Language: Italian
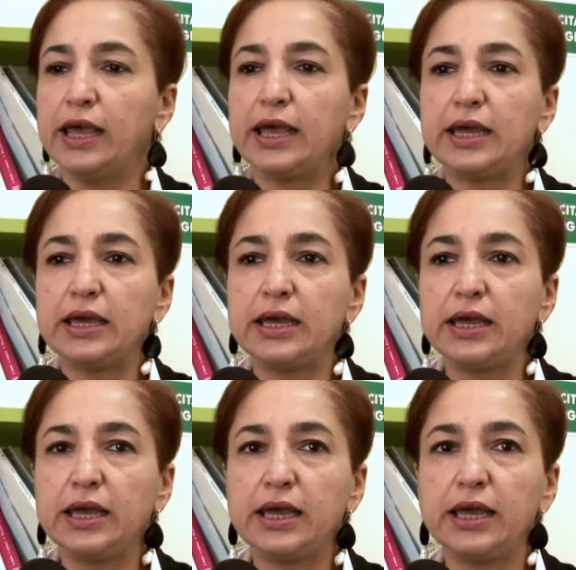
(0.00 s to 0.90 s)

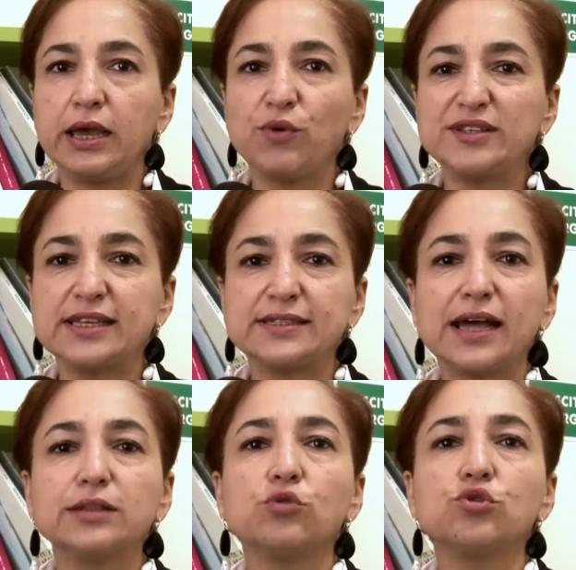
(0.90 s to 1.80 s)
E questa è
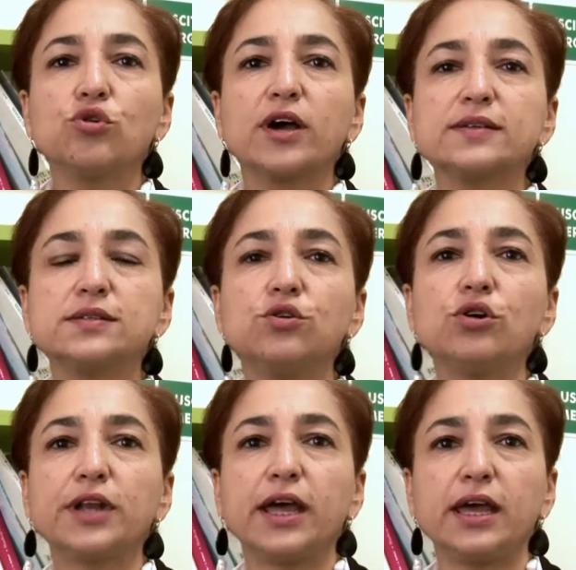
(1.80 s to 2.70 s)
stata
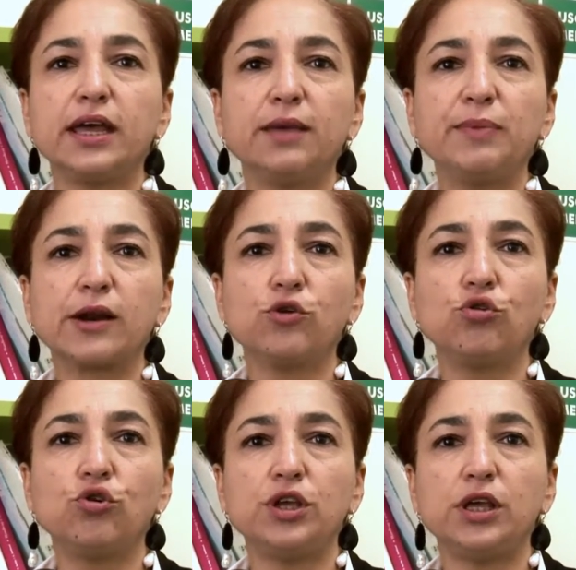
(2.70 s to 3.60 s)
un'occasione per
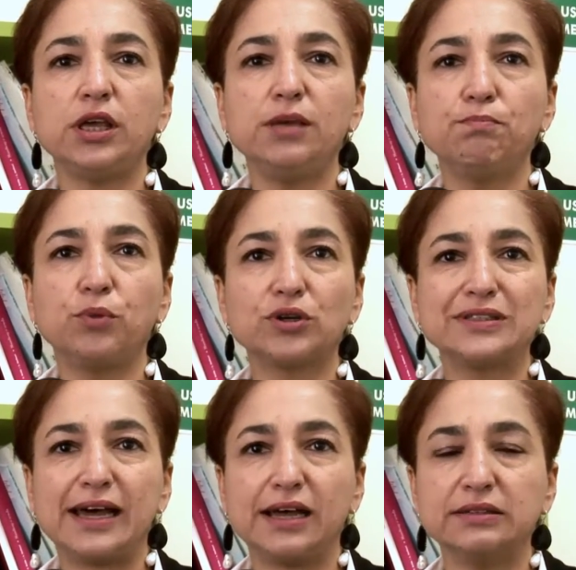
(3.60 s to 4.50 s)
noi
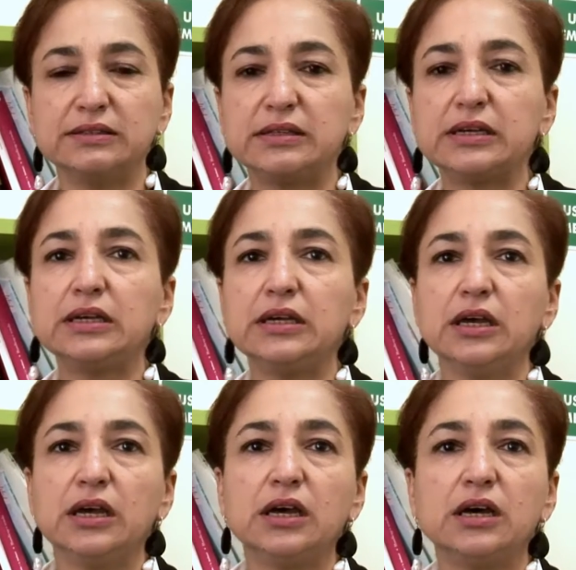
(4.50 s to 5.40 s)
importante
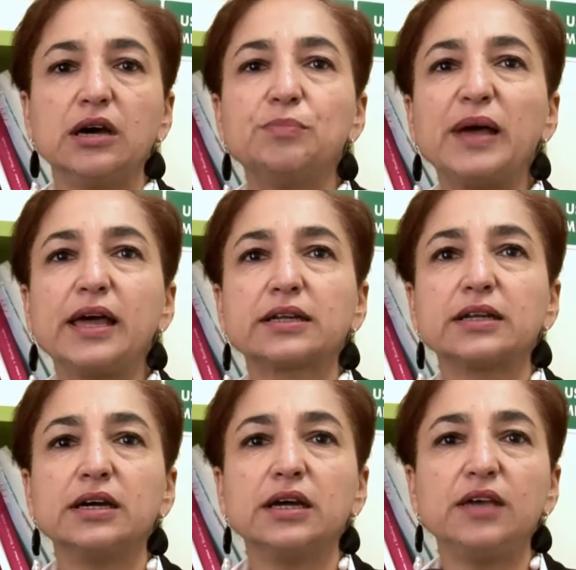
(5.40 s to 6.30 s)
eh,
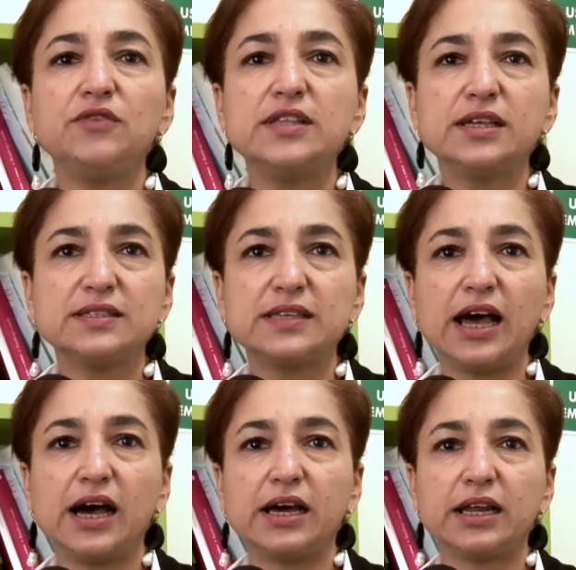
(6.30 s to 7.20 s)
per
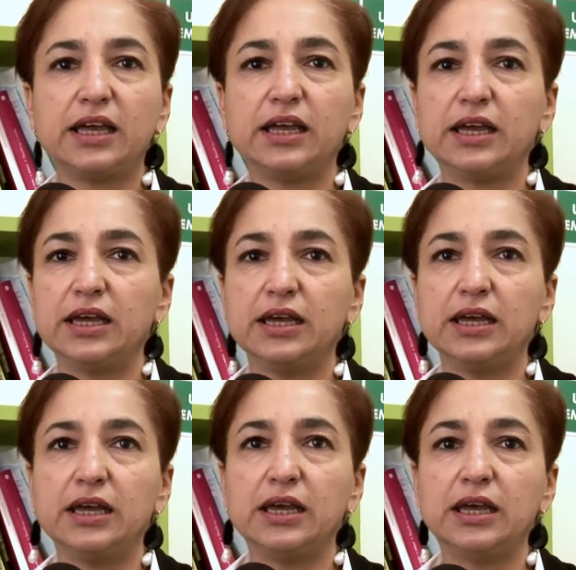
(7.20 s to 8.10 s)
evidenziare
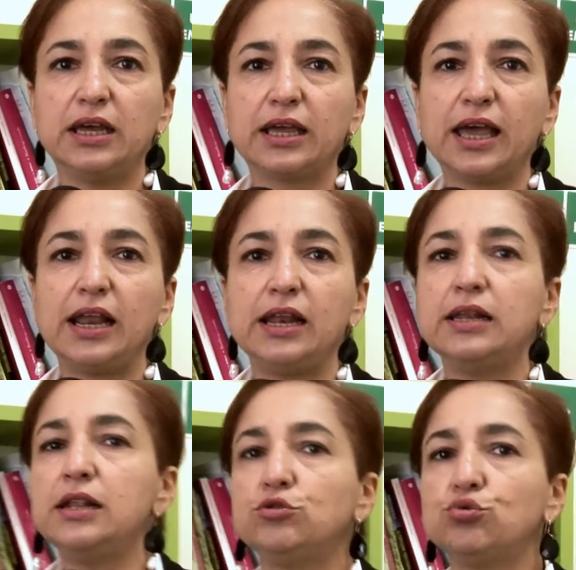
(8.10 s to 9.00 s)
eh, che
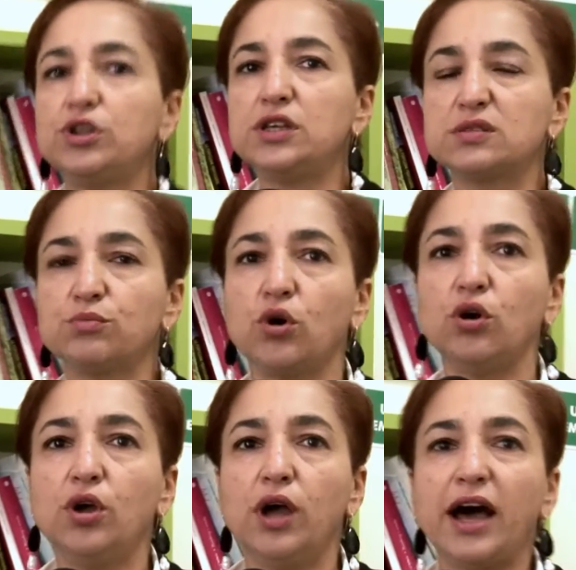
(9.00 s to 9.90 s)
il
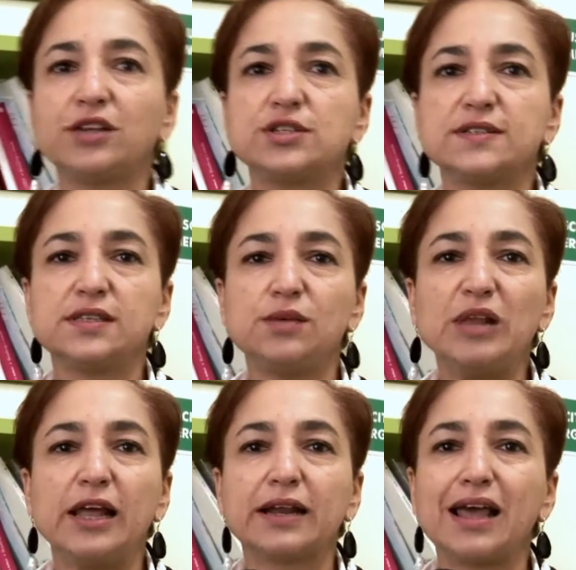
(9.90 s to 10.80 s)
turismo
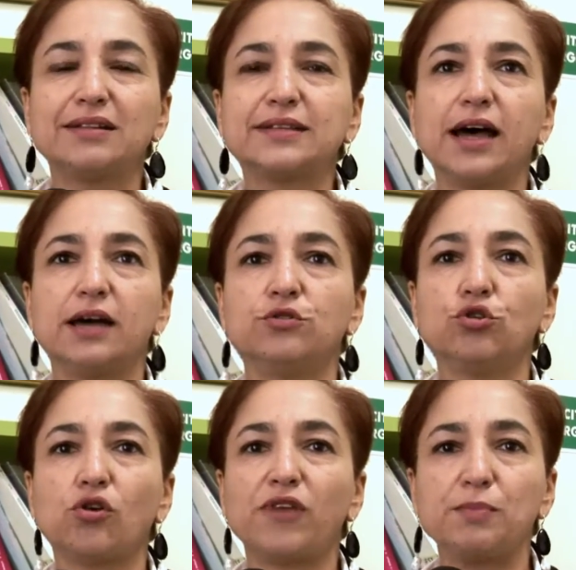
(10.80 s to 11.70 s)
accessibile in realtà
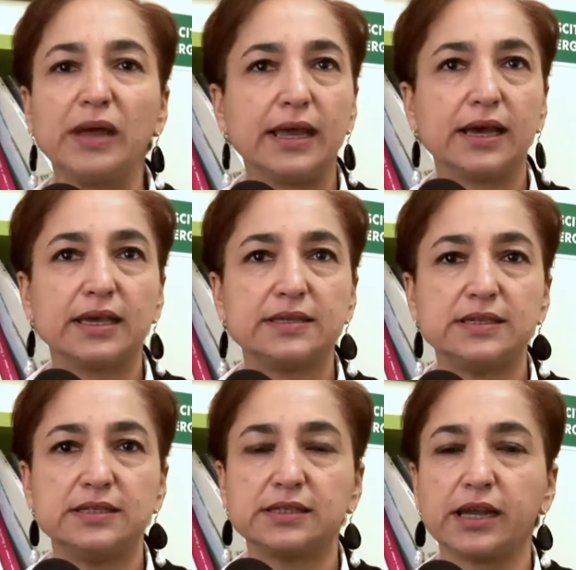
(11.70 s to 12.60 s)
non dovrebbe neanche
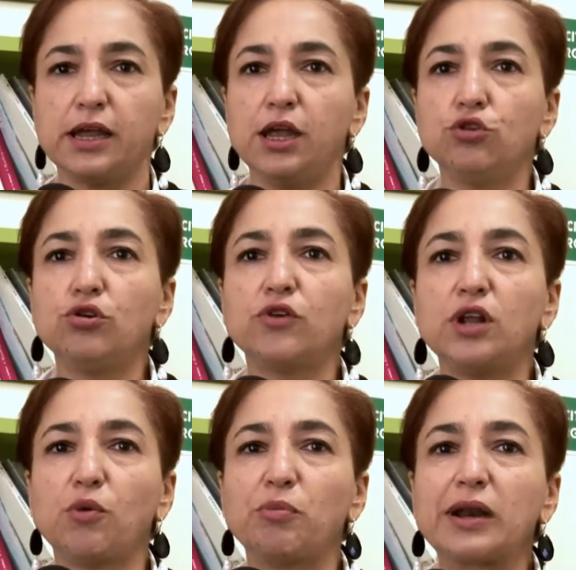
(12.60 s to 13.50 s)
esistere. Noi
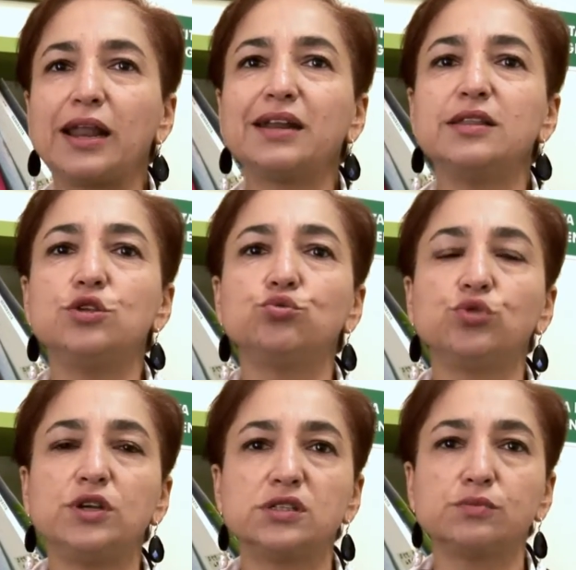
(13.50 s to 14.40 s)
vogliamo parlare di
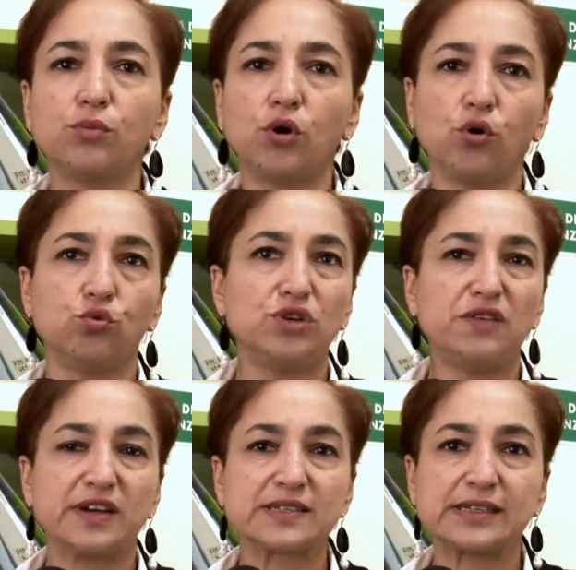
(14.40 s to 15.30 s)
turismo
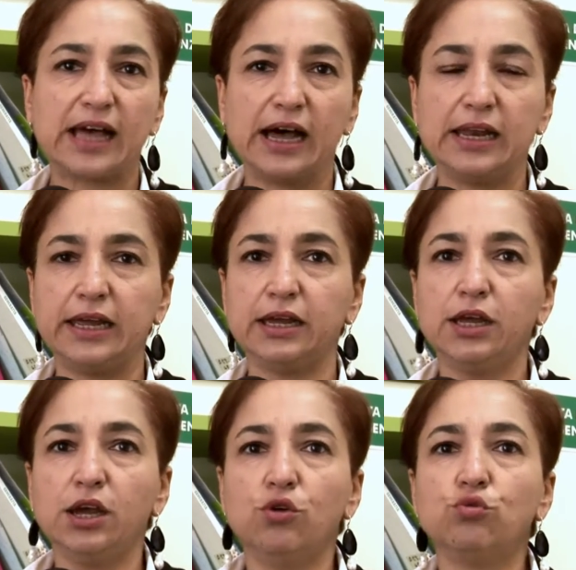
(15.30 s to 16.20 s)
universale,
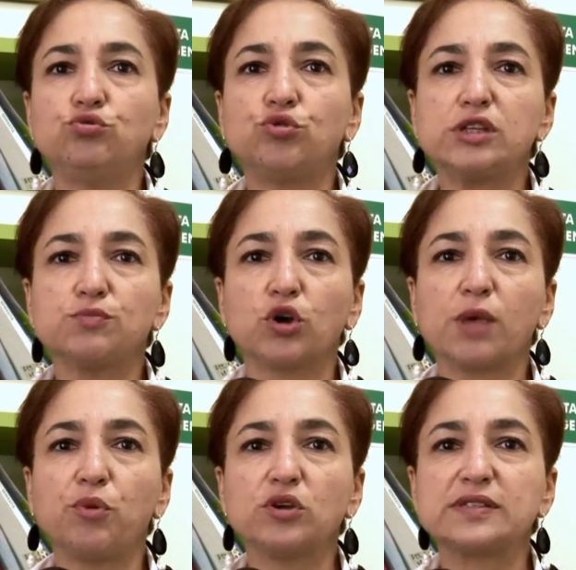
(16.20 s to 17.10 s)
un turismo
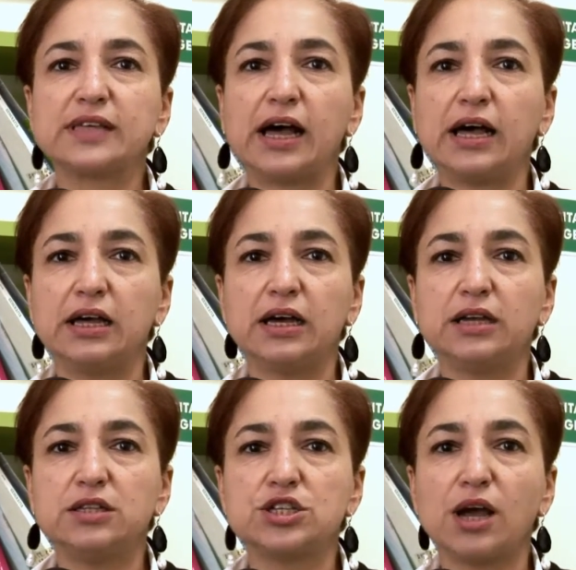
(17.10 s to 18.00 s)
che possa
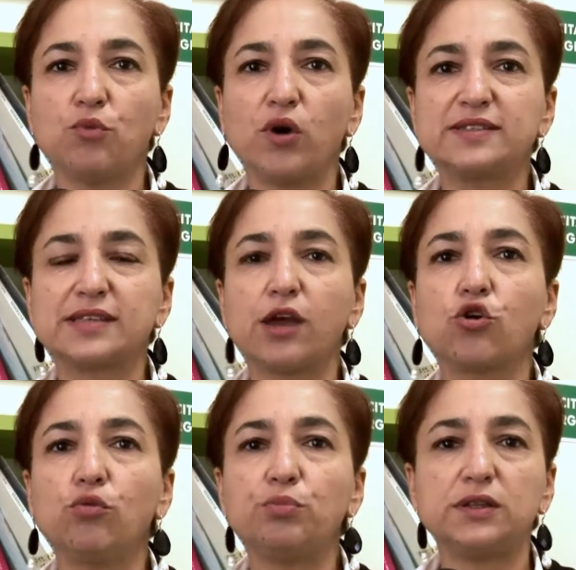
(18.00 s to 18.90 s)
possa eh, diciamo, essere
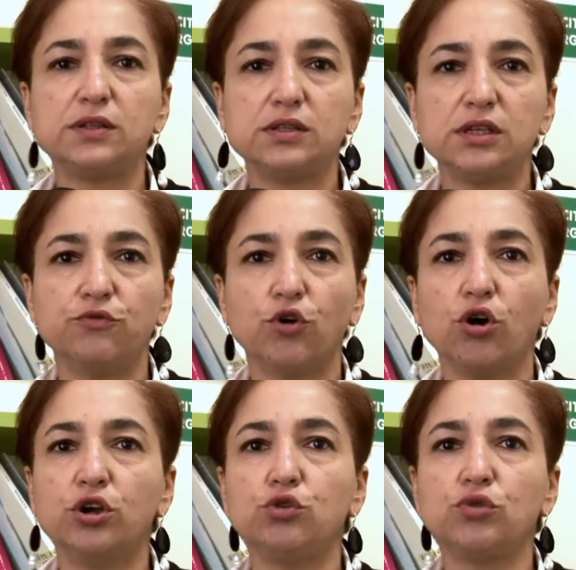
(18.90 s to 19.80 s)

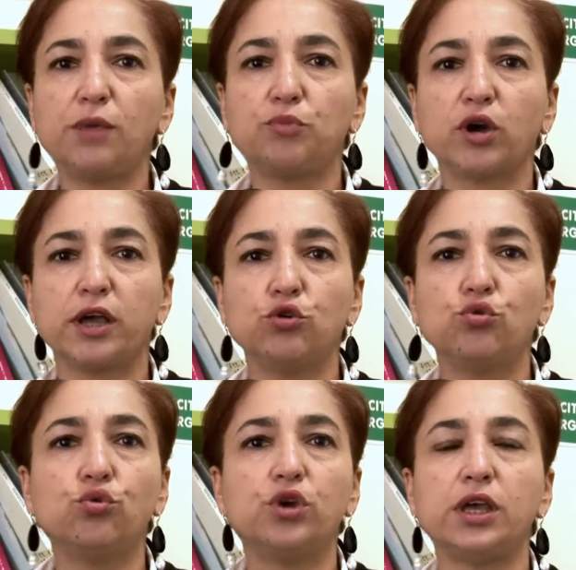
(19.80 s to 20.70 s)
competitivo in un'epoca in
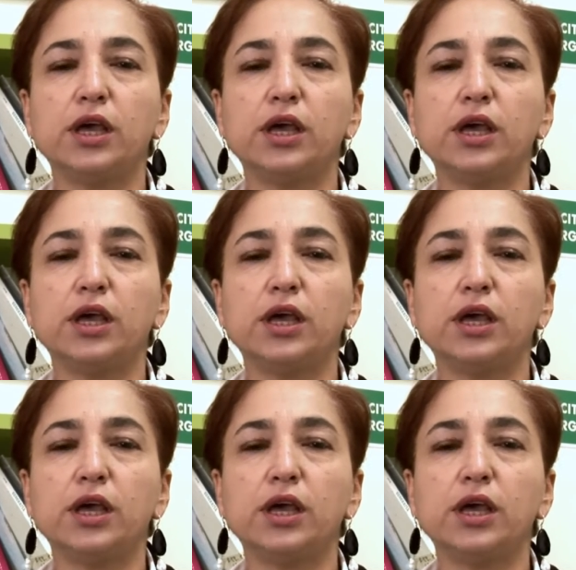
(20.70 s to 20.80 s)
cui